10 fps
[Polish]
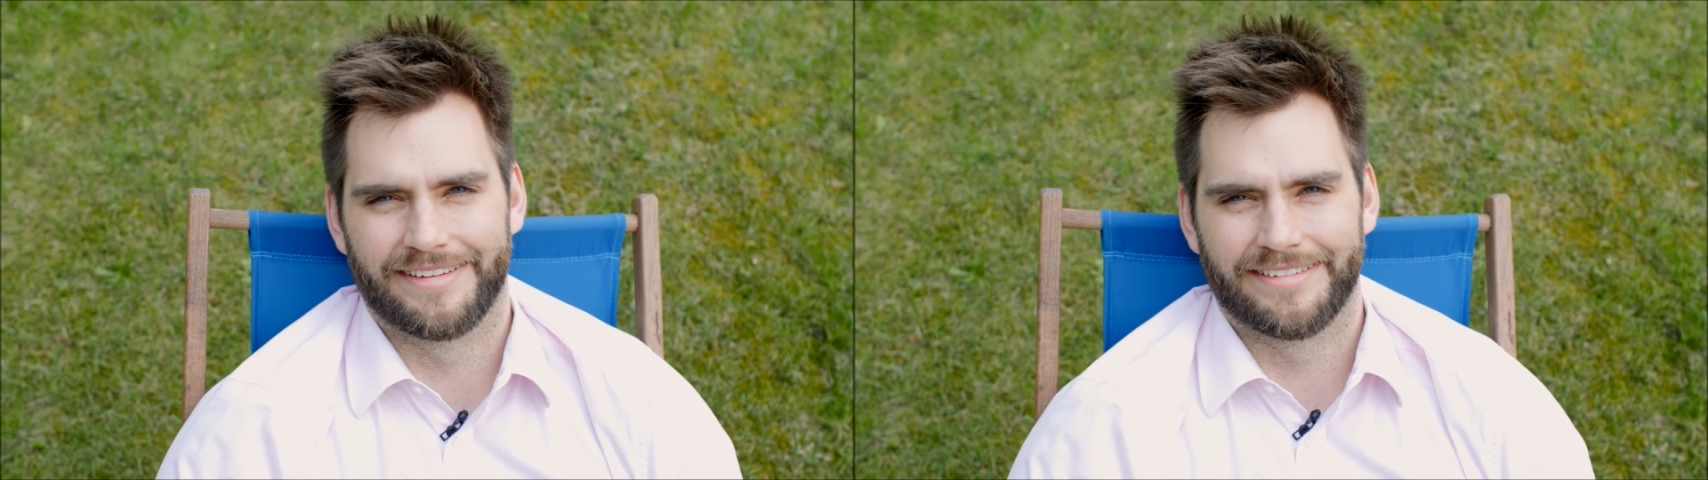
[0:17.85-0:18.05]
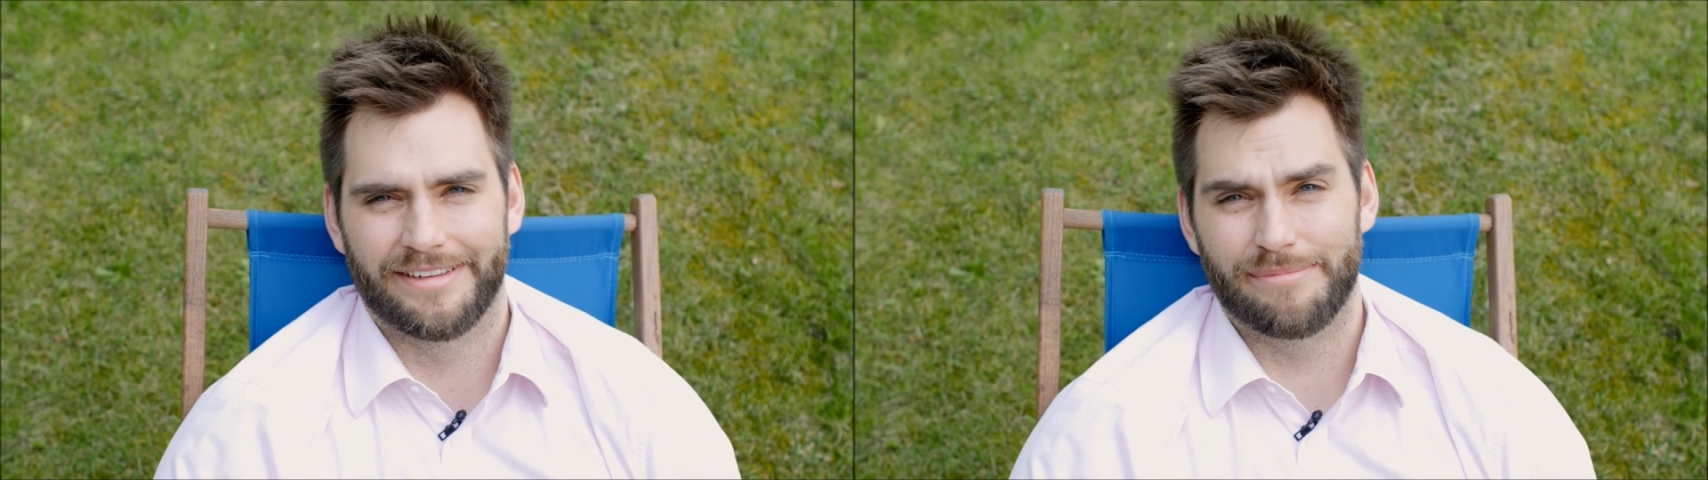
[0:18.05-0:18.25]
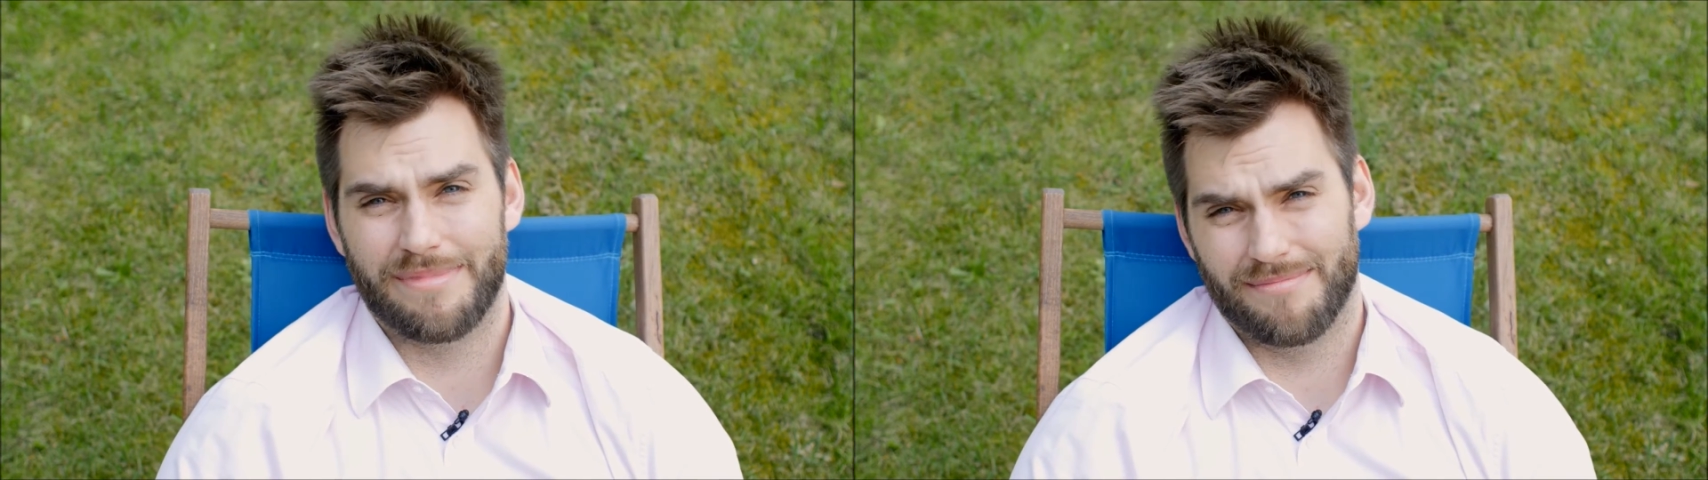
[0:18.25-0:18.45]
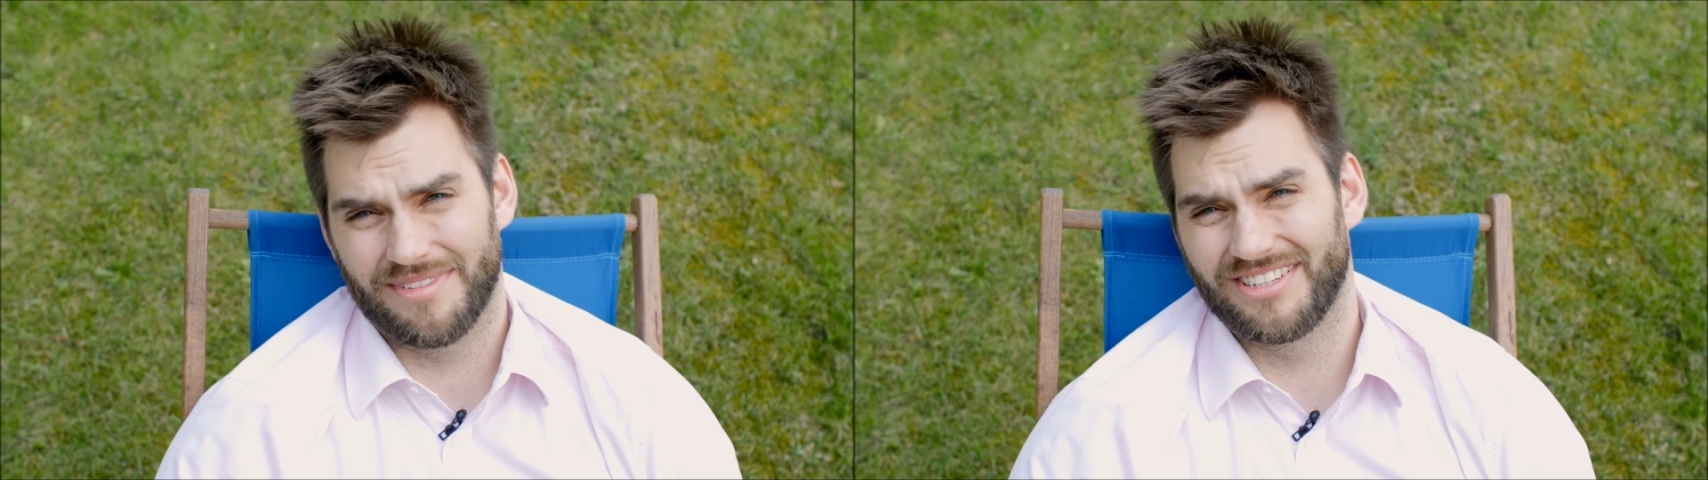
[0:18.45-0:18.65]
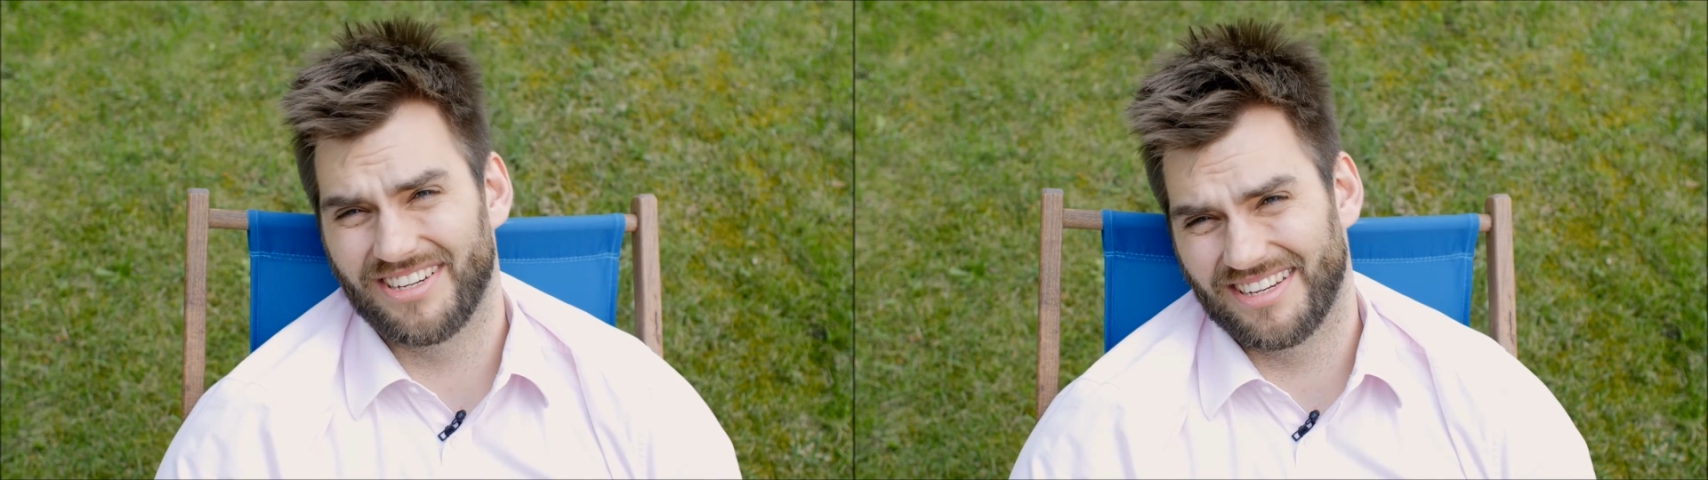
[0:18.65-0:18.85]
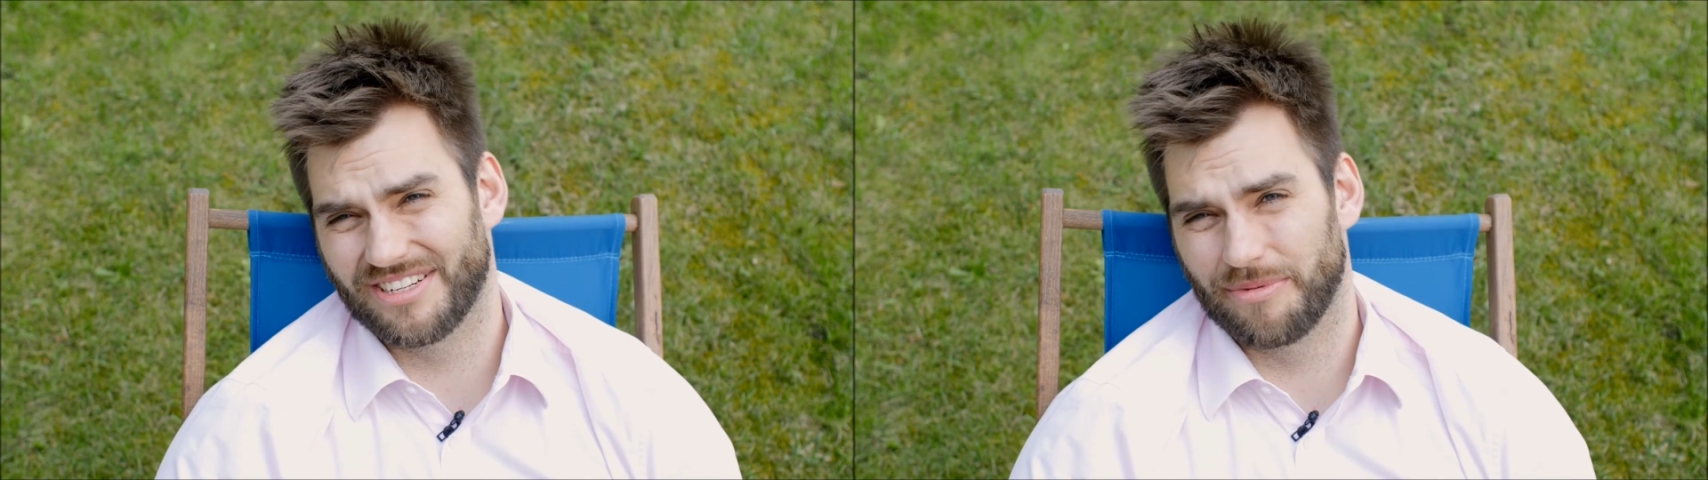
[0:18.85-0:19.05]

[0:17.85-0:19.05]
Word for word: I mam nadzieję, że